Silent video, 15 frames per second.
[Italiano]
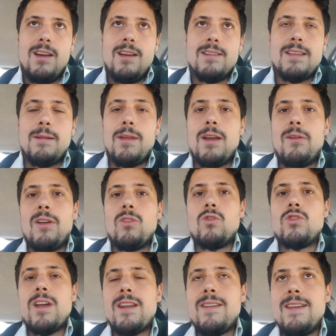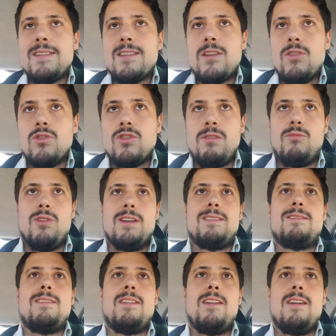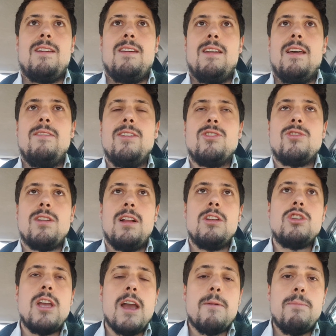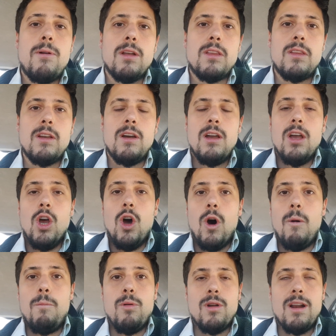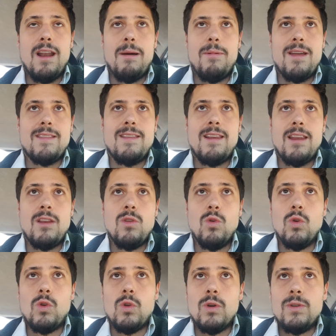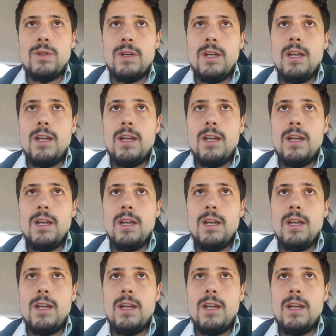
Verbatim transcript: Sapete, quando c'è il rischio ci può essere la vincita al jackpot oppure la perdita di tutto.